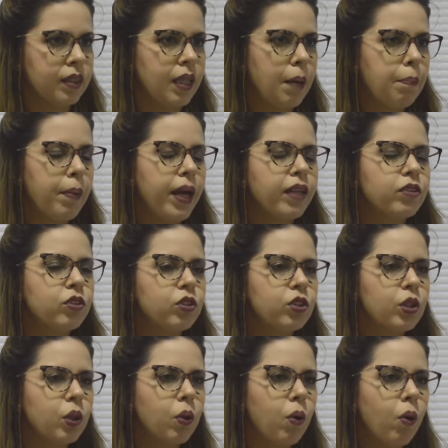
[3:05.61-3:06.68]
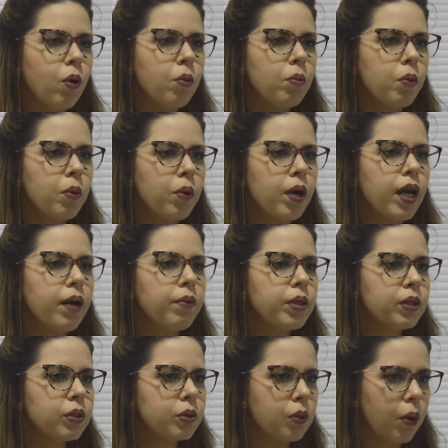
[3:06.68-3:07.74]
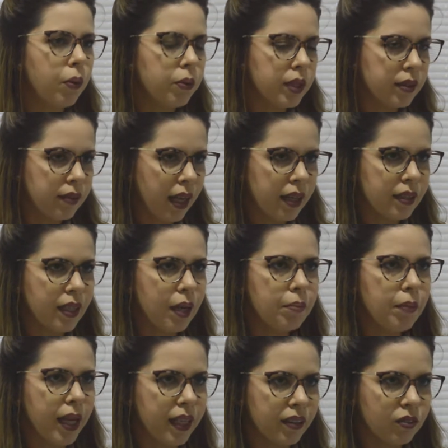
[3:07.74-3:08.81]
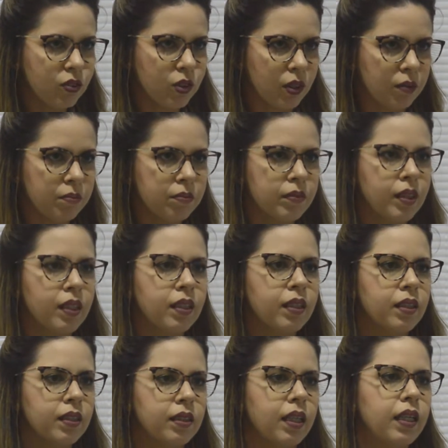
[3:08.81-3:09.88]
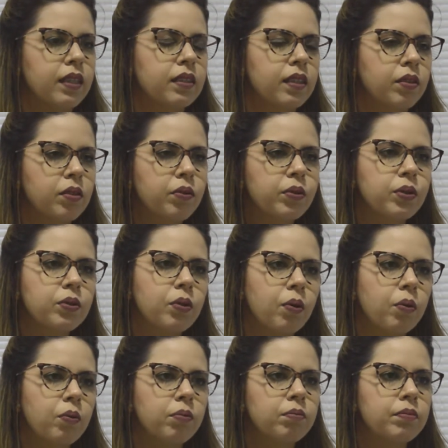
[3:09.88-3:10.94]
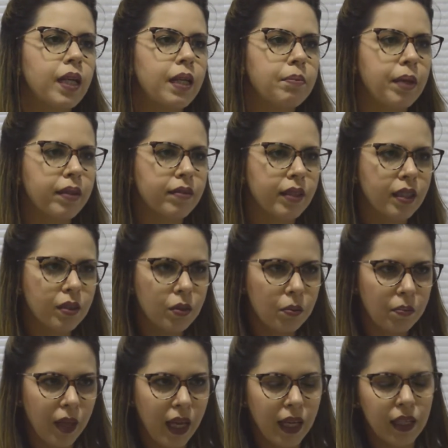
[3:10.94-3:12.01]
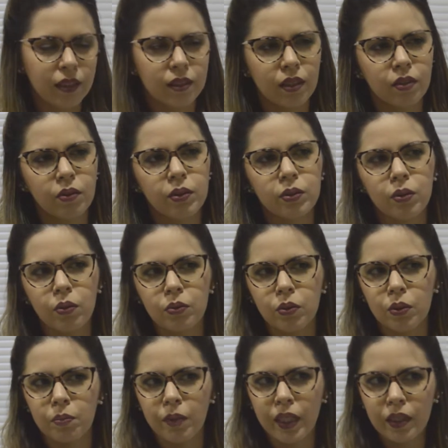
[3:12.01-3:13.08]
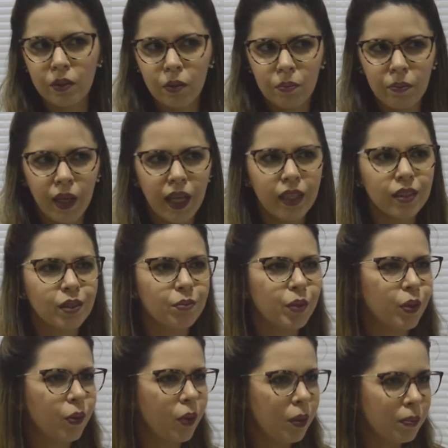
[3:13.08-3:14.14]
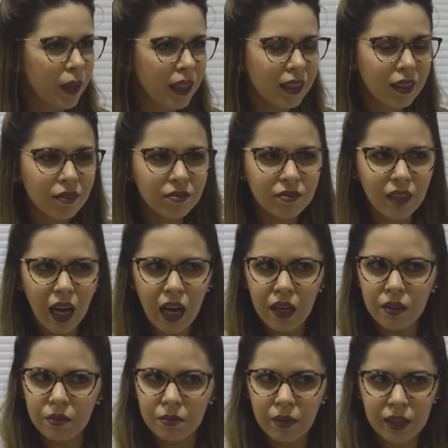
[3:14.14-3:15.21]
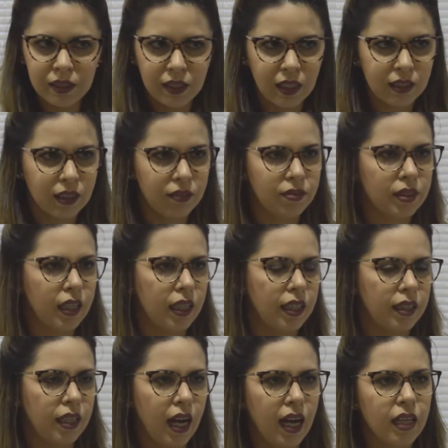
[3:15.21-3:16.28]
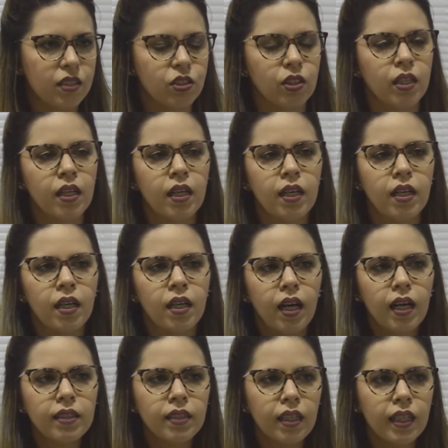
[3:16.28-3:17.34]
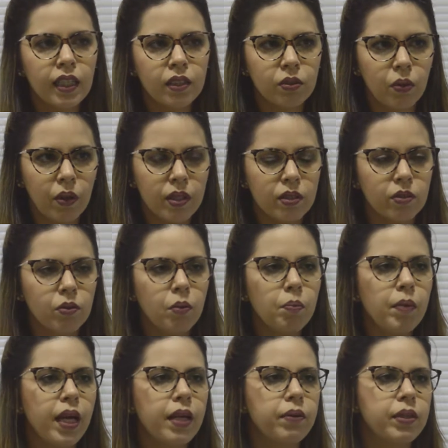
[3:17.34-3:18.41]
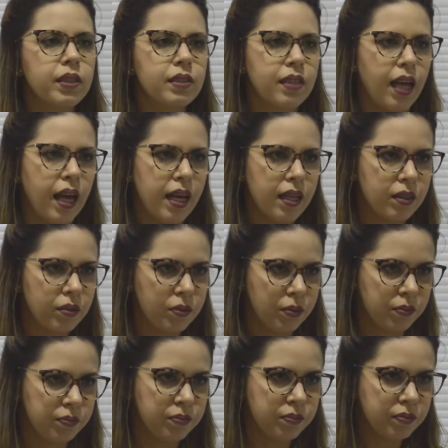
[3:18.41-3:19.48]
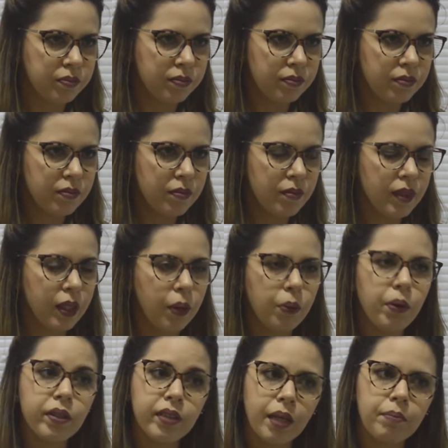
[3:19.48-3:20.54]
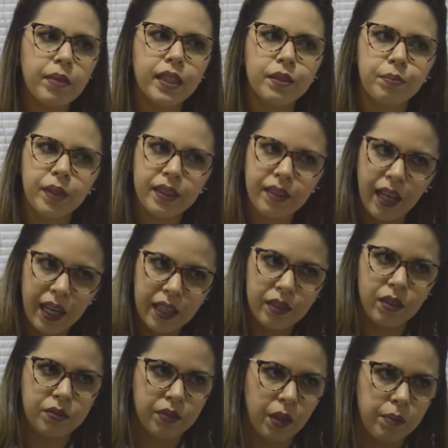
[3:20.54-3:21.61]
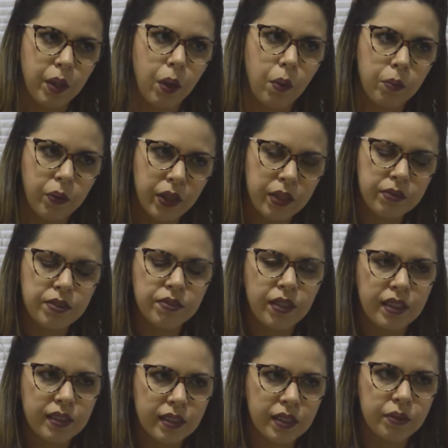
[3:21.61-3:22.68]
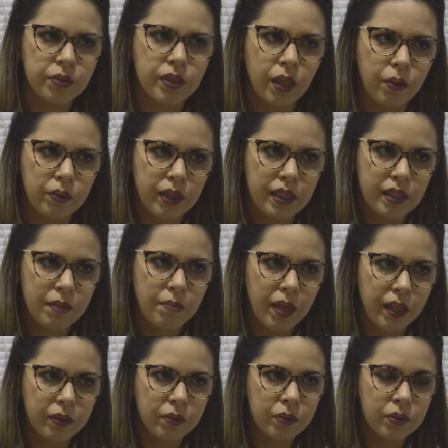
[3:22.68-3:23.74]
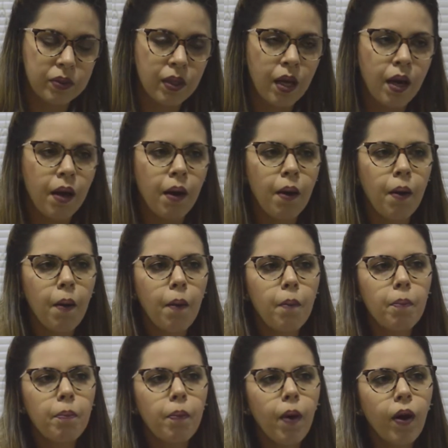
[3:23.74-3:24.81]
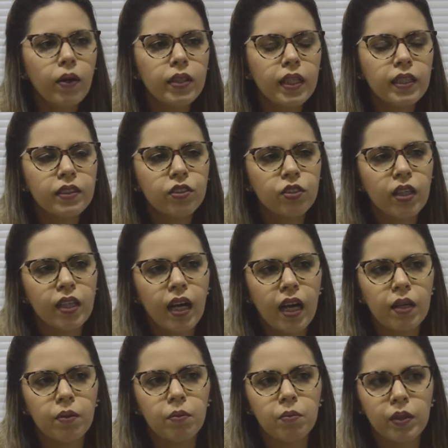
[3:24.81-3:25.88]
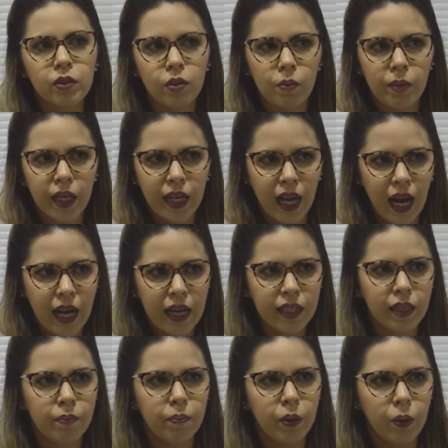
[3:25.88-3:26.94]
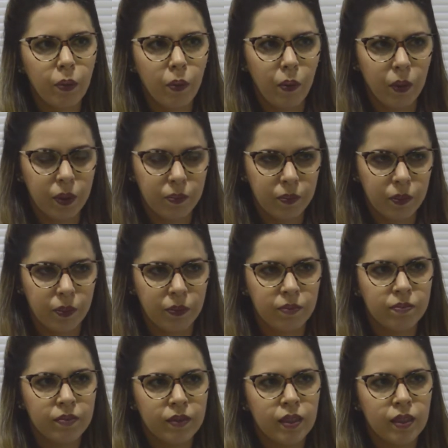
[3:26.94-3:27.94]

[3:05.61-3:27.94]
Depende de como eu estou internamente. Uhum. Né? Se eu não estou me alimentando bem, se eu não estou dormindo bem, se o meu corpo ele não está com uma certa vitalidade, as agressões do meio externo ou até mesmo interno, a forma como eu vivencio os acontecimentos, uhum. podem gerar uma sobrecarga para o corpo.